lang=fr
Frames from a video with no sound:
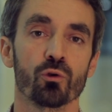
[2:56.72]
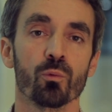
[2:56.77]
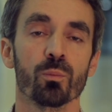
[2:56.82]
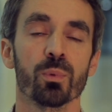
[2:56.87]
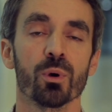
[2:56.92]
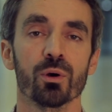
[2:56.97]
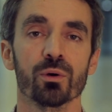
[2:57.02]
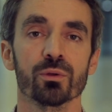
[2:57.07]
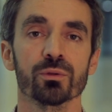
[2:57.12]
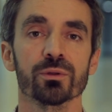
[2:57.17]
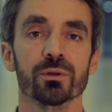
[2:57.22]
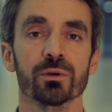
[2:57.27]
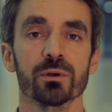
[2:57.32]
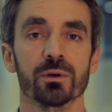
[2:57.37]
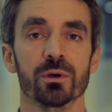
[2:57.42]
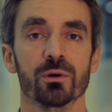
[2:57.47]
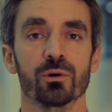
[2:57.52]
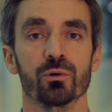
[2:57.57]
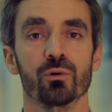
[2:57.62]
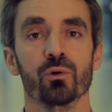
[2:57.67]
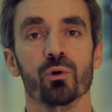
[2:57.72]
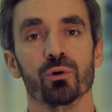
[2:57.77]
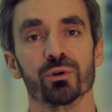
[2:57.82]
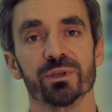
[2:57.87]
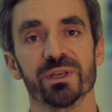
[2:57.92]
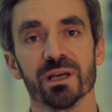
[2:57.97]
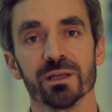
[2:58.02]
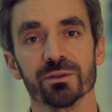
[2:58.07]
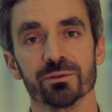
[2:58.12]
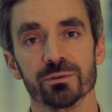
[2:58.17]
comprendre au
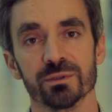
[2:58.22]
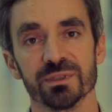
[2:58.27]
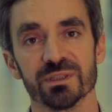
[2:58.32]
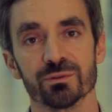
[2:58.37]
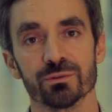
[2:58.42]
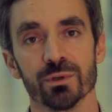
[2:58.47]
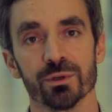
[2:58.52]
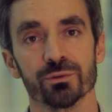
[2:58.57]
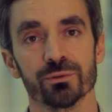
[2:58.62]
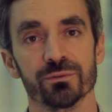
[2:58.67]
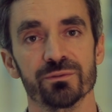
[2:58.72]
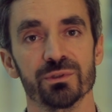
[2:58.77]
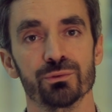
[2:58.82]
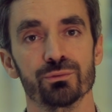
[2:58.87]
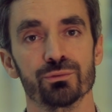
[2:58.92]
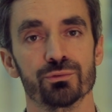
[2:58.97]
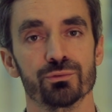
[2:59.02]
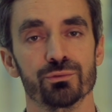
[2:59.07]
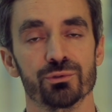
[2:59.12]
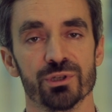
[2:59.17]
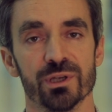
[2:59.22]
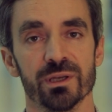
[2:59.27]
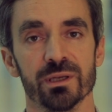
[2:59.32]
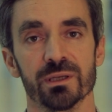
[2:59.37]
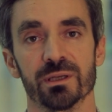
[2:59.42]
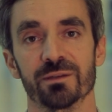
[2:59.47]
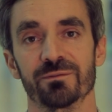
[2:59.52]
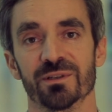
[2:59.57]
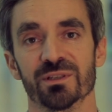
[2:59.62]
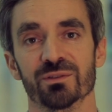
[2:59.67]
regard de l'histoire de vie du
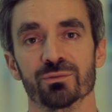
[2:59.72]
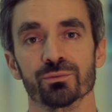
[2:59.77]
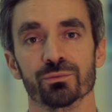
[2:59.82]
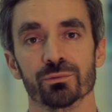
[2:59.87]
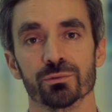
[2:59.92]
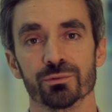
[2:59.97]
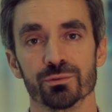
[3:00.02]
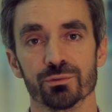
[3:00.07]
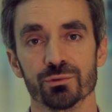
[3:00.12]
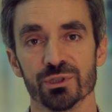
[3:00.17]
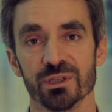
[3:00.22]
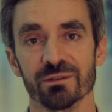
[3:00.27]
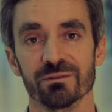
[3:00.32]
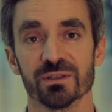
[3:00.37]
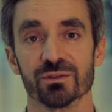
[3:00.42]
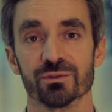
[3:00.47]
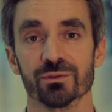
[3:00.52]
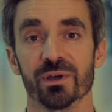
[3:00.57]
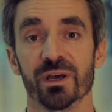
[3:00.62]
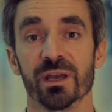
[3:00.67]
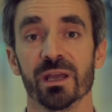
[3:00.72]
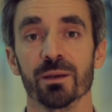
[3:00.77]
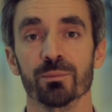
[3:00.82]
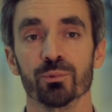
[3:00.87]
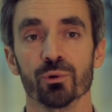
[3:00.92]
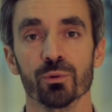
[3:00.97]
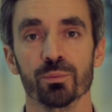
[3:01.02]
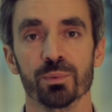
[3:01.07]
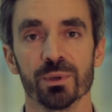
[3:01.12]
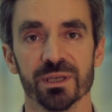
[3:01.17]
sujet, la façon dont le sujet va se
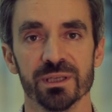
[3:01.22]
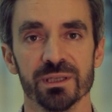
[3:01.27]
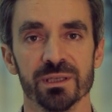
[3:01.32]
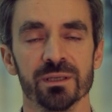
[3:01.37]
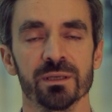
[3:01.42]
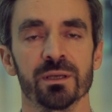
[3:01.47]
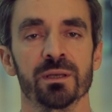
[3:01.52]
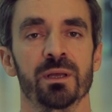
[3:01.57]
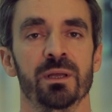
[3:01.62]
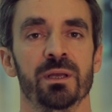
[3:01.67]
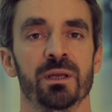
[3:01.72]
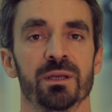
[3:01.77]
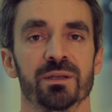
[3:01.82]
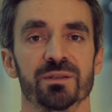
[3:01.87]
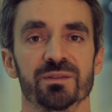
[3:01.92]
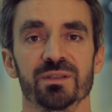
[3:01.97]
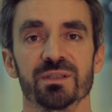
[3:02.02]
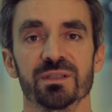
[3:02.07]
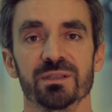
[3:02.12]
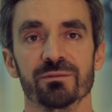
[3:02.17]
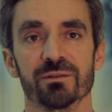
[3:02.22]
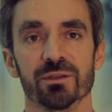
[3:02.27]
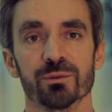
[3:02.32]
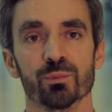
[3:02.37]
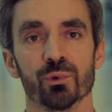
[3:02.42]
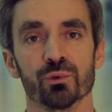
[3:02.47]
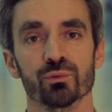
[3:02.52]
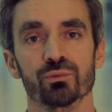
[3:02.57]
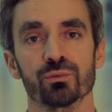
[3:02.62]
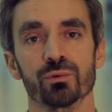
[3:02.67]
réapproprier ces
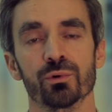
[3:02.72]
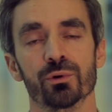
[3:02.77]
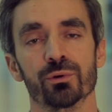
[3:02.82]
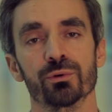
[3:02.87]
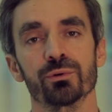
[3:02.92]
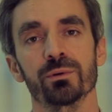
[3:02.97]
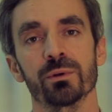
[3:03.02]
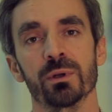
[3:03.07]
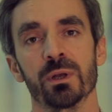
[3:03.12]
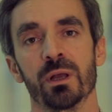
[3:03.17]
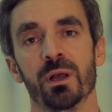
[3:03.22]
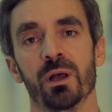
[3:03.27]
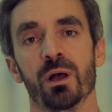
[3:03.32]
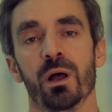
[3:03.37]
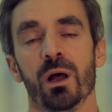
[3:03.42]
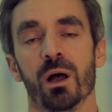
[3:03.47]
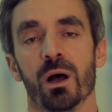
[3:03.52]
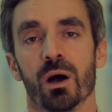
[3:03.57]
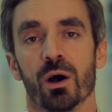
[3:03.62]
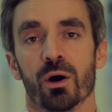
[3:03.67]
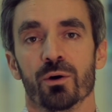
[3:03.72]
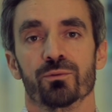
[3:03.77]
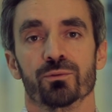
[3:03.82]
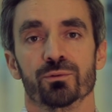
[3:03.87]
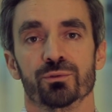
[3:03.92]
événements douloureux en